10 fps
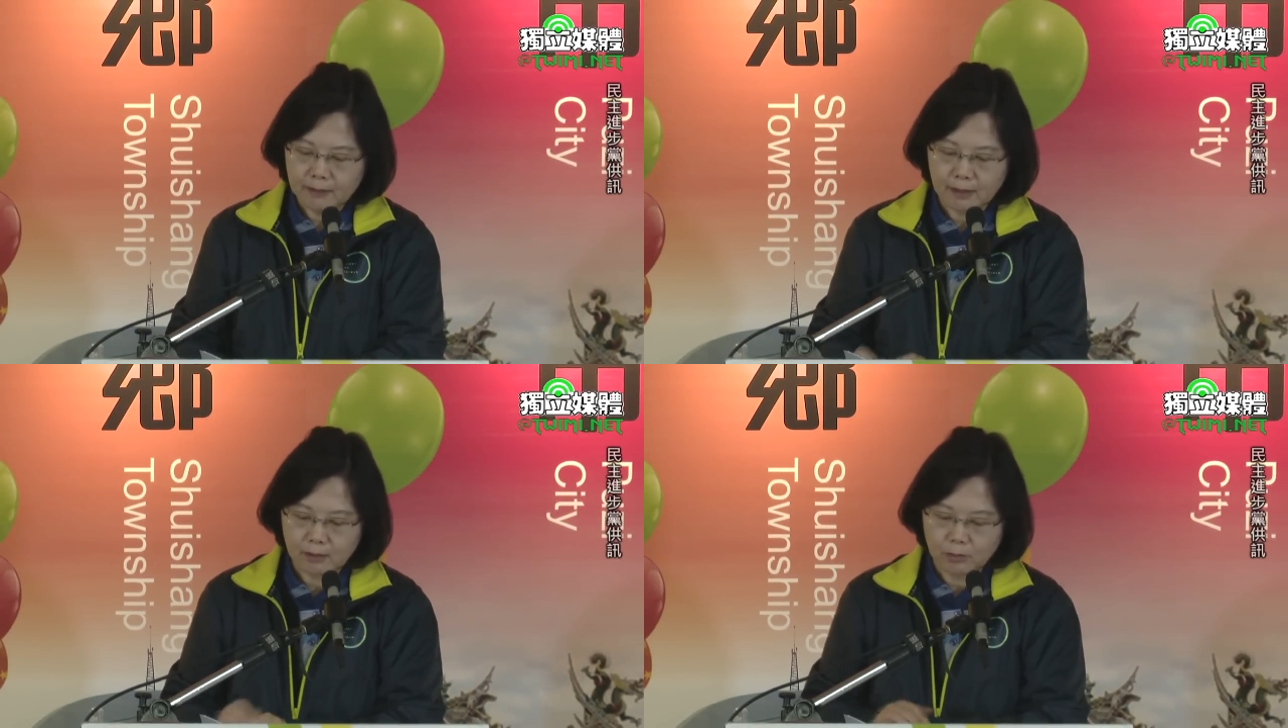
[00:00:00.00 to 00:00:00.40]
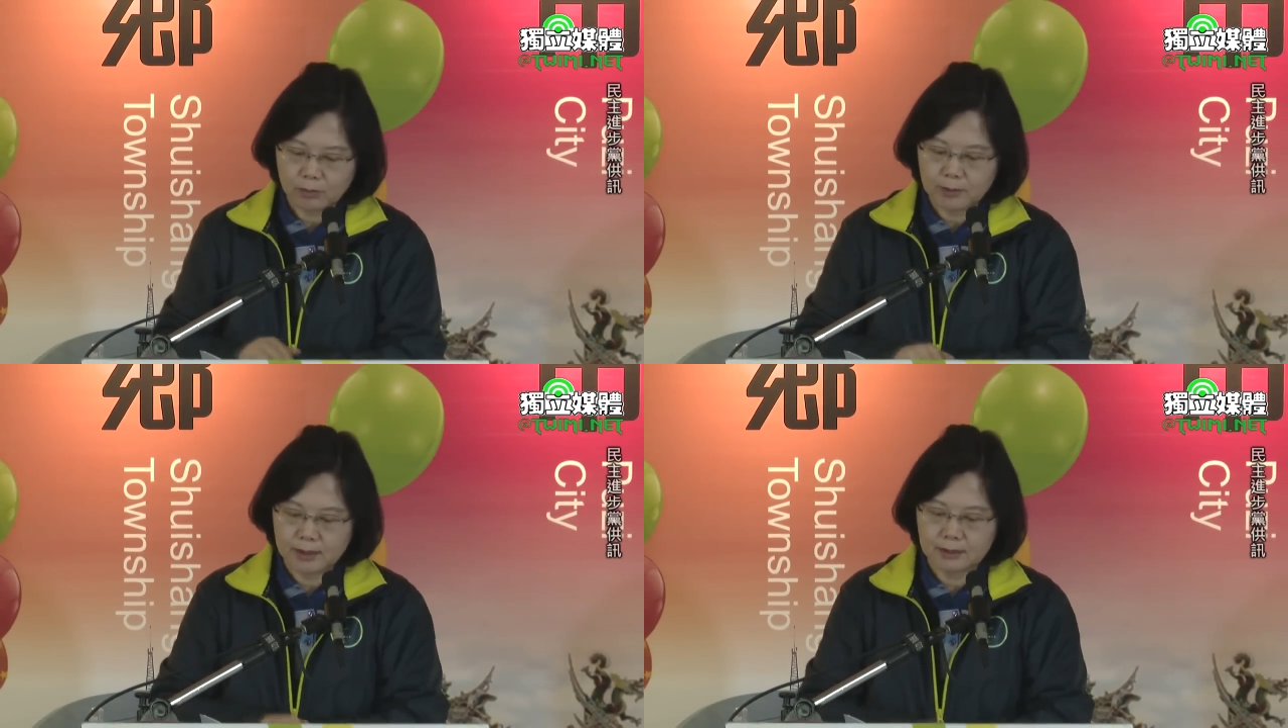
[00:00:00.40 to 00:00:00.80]
那
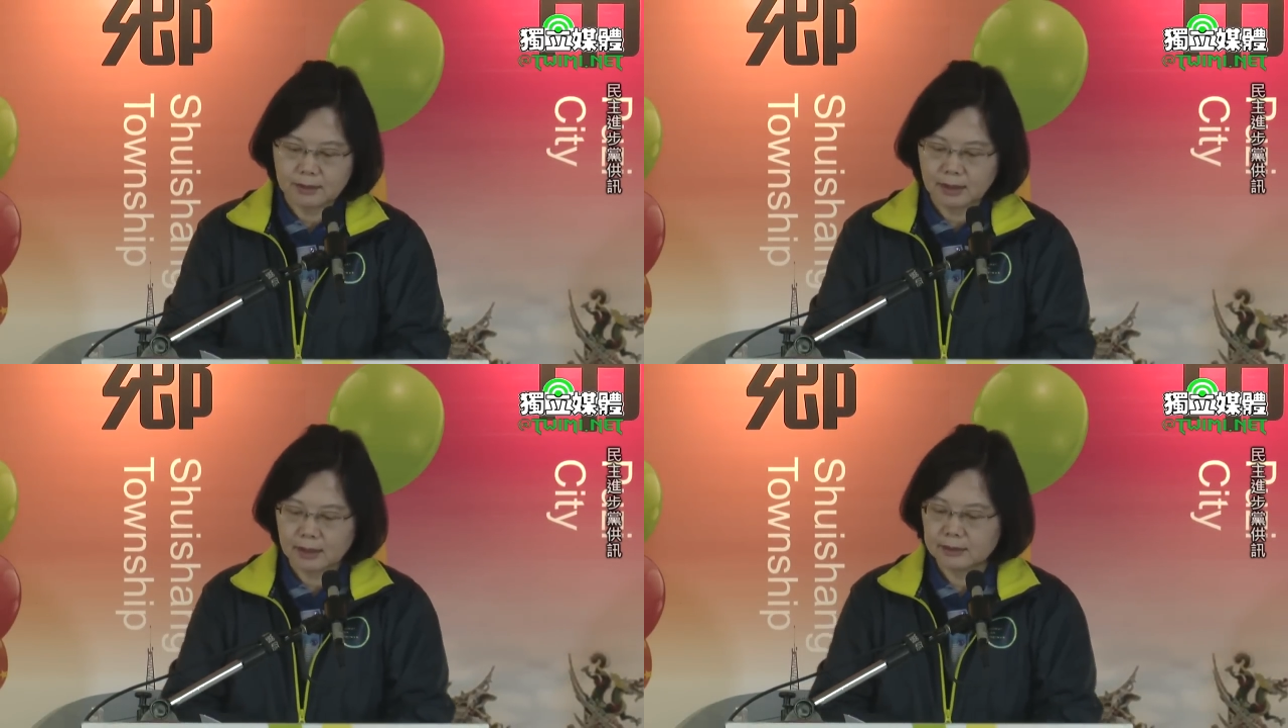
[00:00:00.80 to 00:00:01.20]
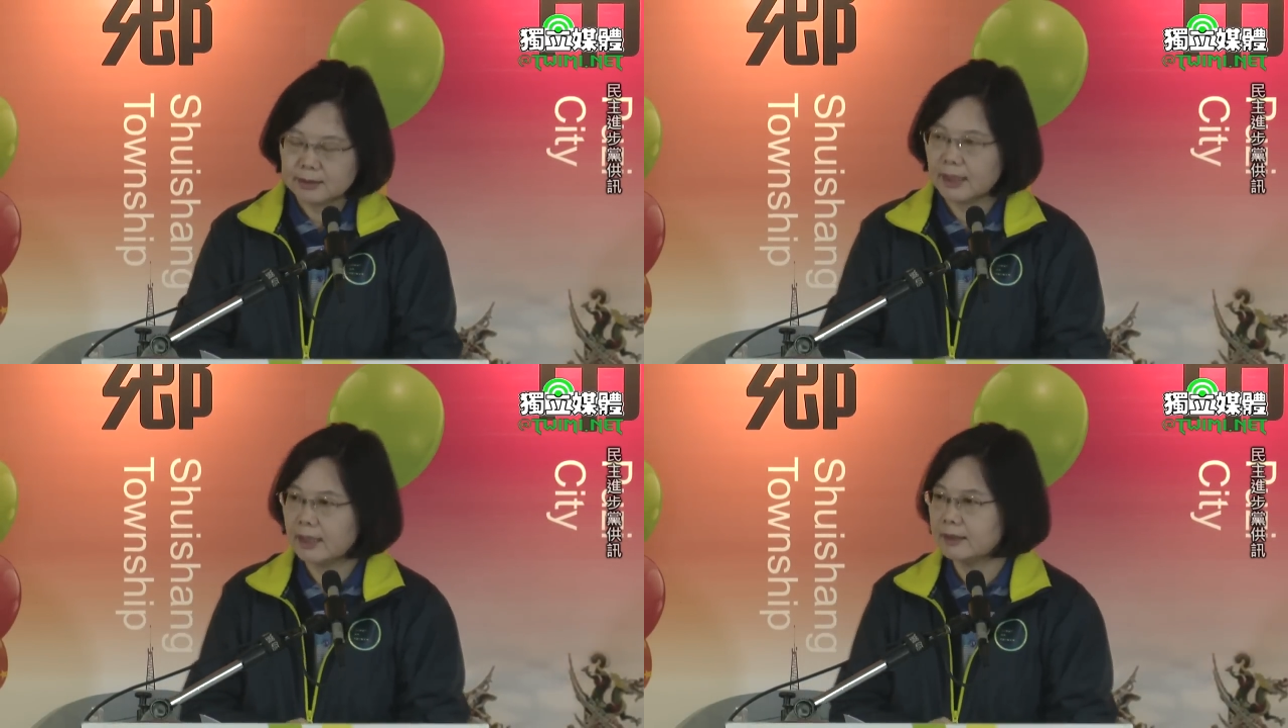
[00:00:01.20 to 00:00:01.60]
我们呃
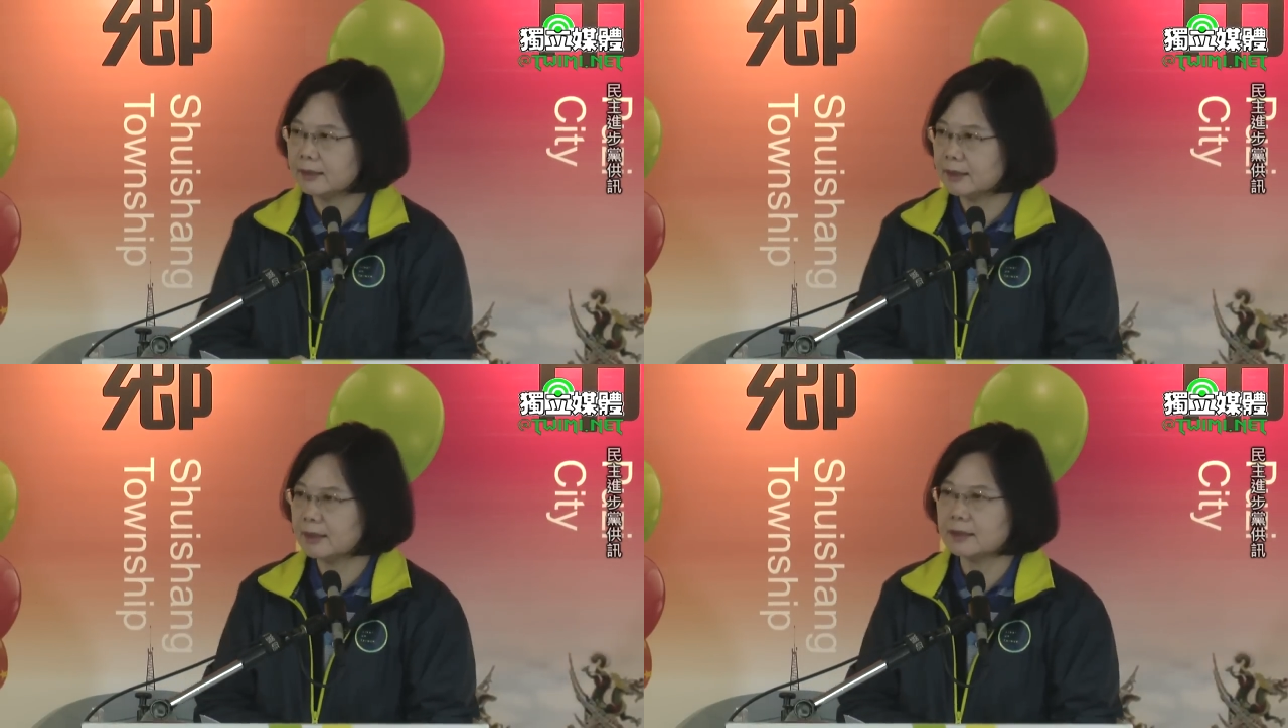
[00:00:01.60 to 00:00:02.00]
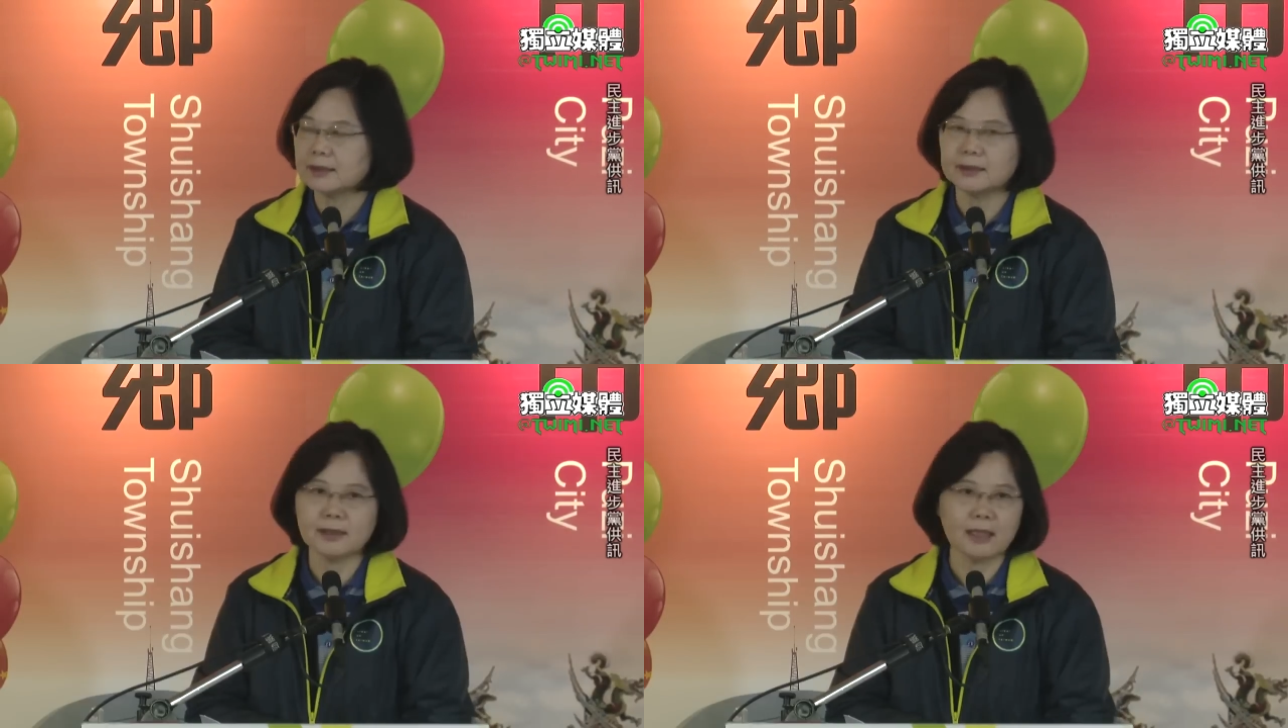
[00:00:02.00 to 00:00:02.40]
在这里
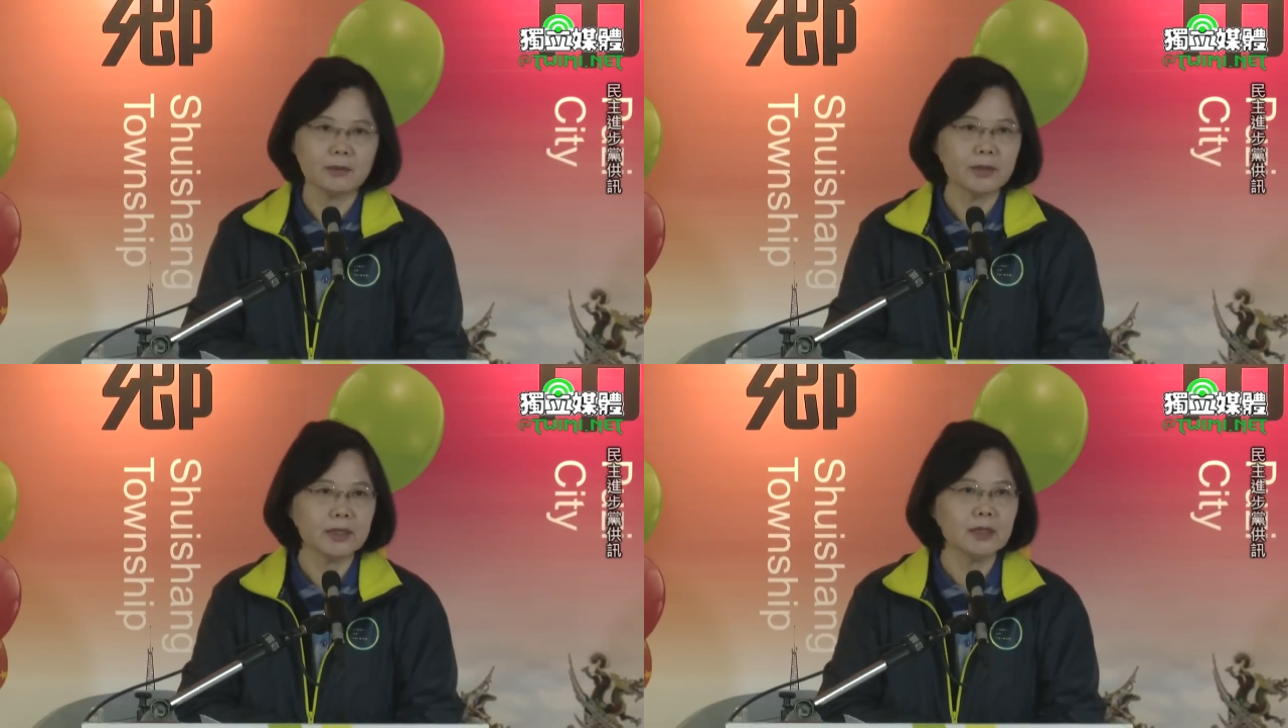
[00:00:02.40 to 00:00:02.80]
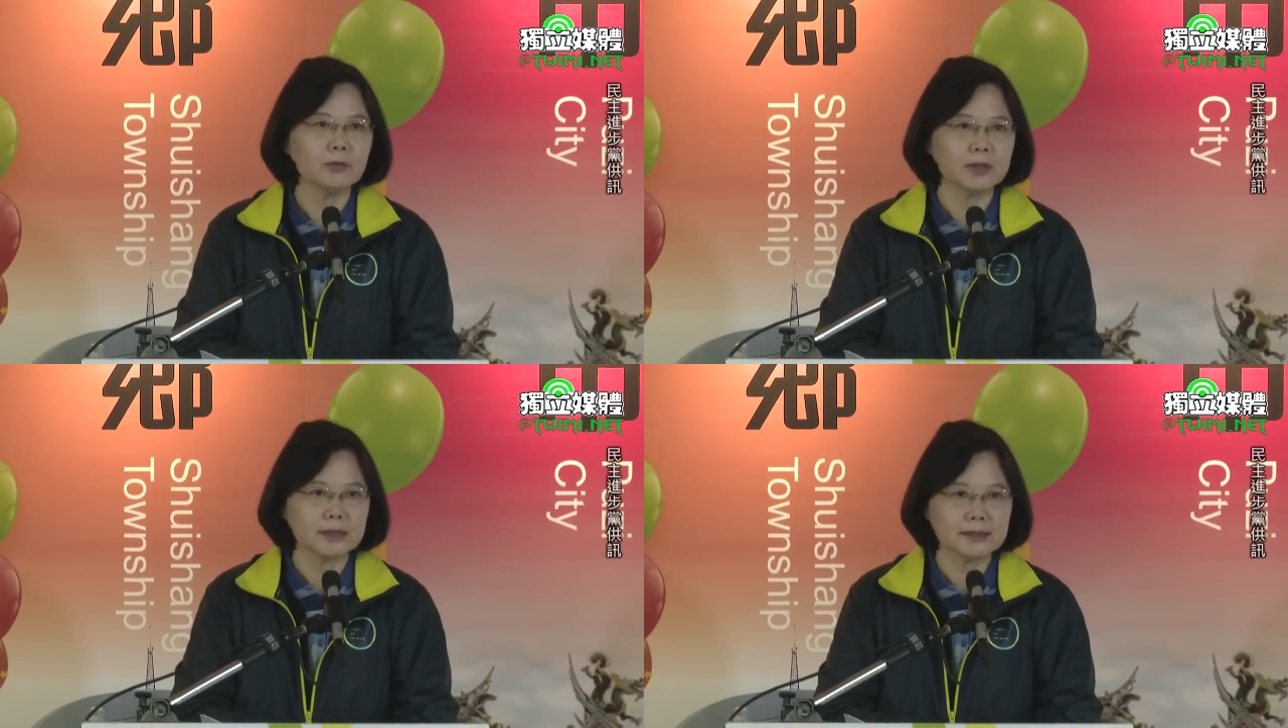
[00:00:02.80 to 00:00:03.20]
的两位立
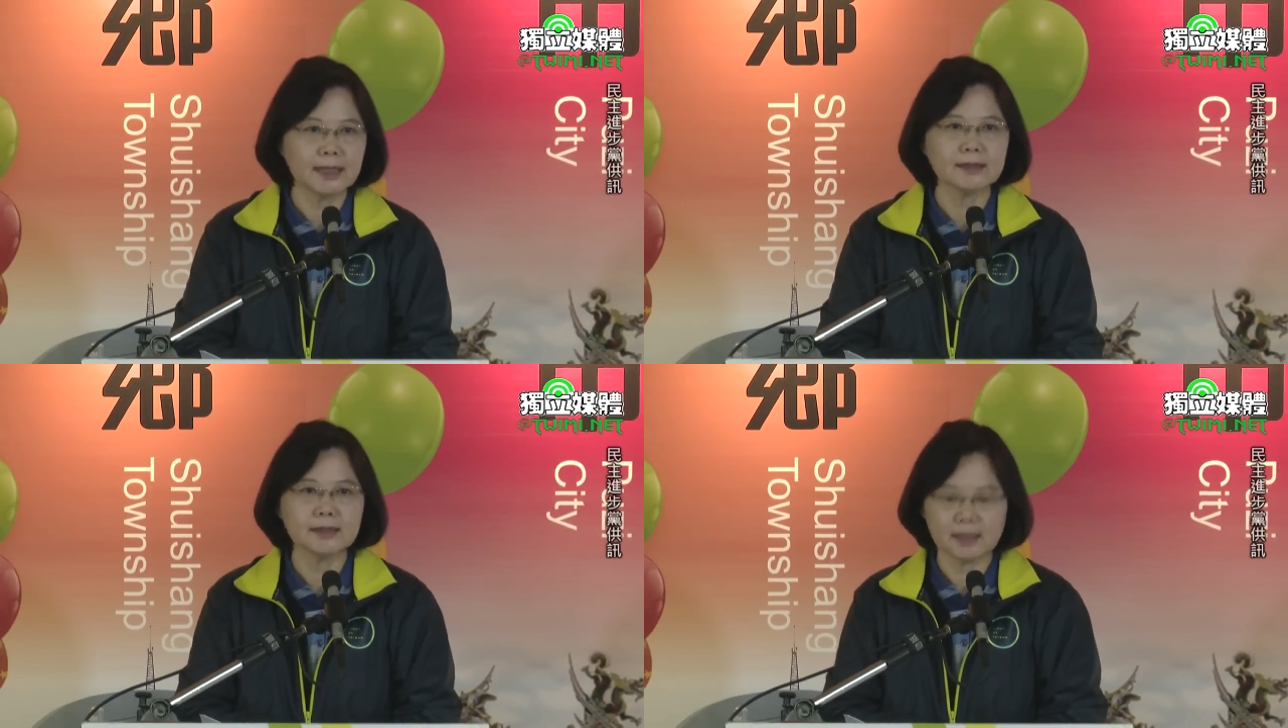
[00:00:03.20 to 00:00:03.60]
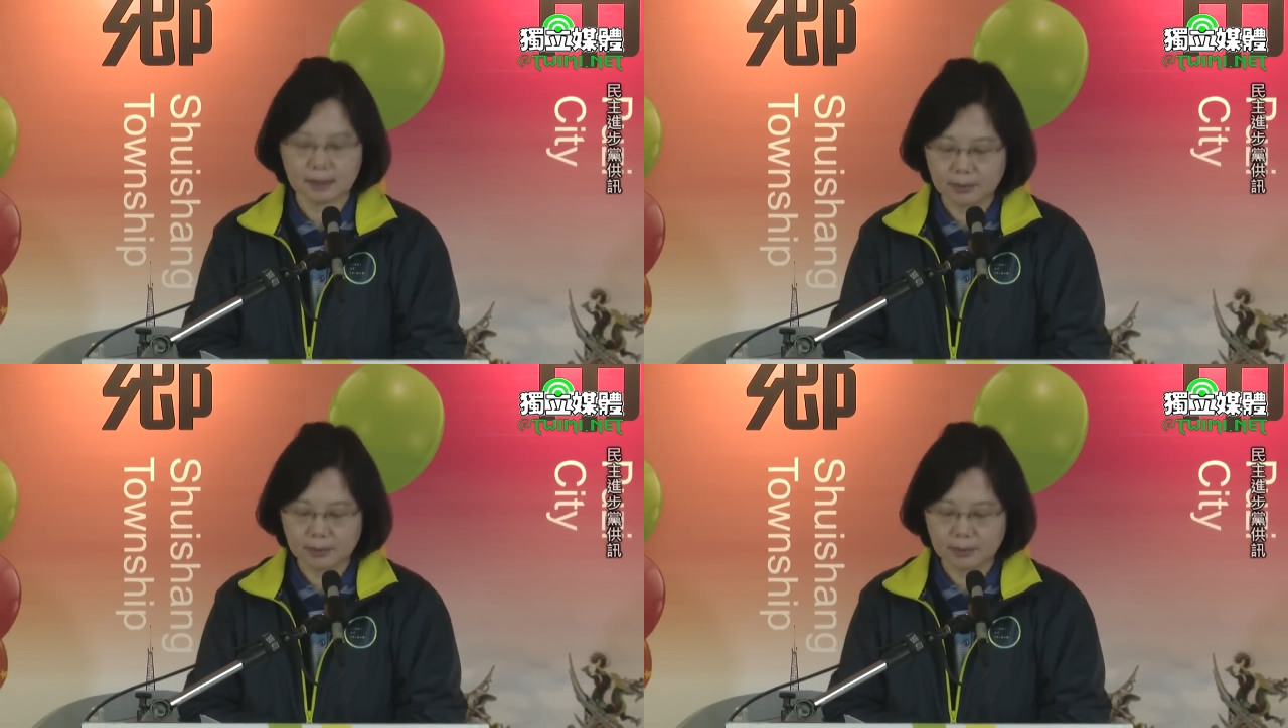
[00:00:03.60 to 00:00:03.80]
委的战将，